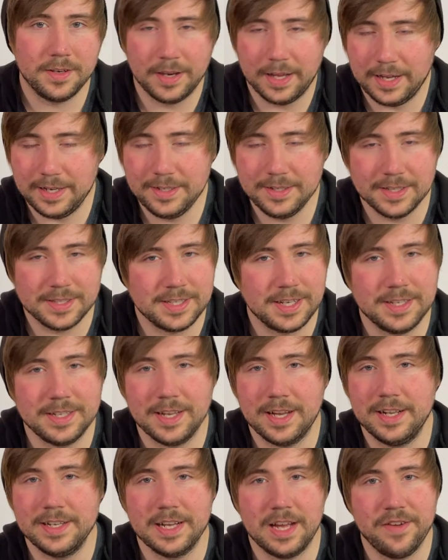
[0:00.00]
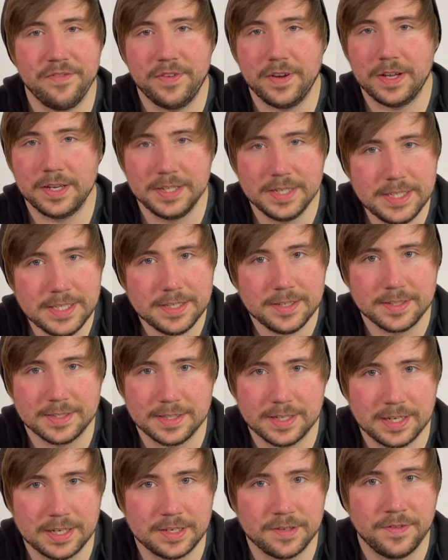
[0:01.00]
Nein, das hat er halt einfach nicht
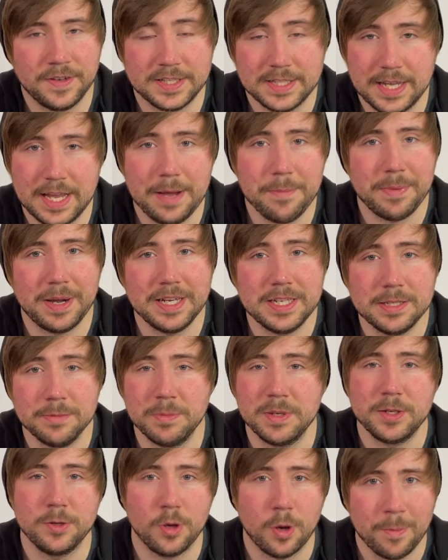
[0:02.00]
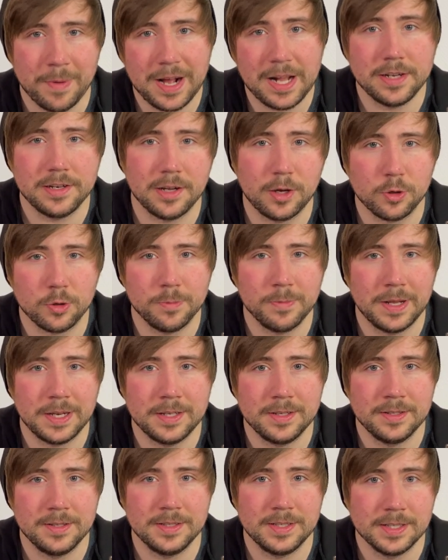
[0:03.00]
gesagt. Was er meinte mit normalen
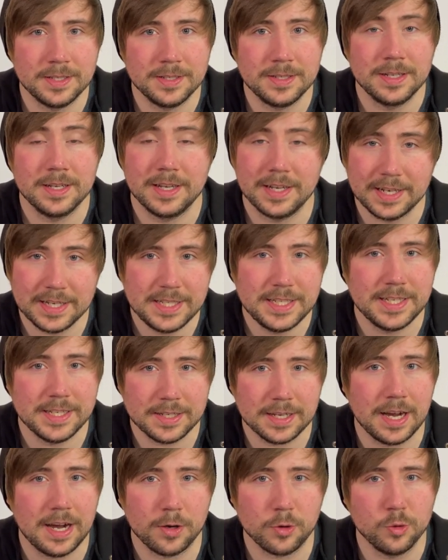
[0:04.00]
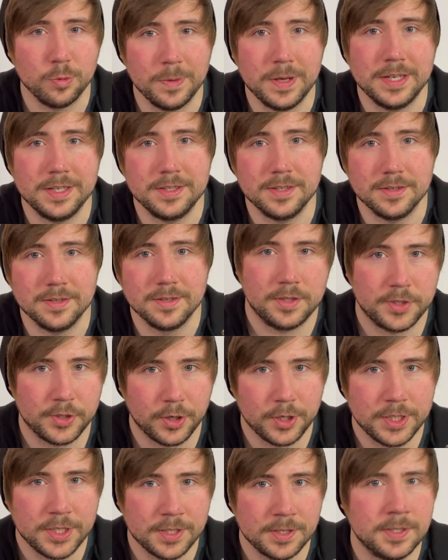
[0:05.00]
Argumenten sind richtige Argumente,
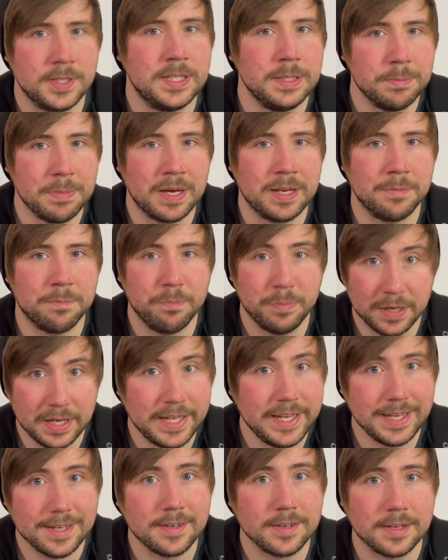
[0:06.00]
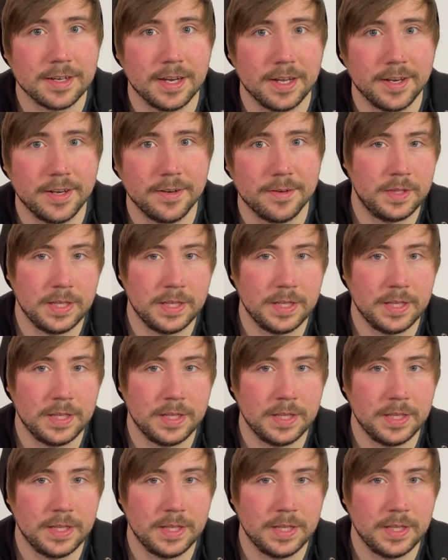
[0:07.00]
solche, die man belegen kann.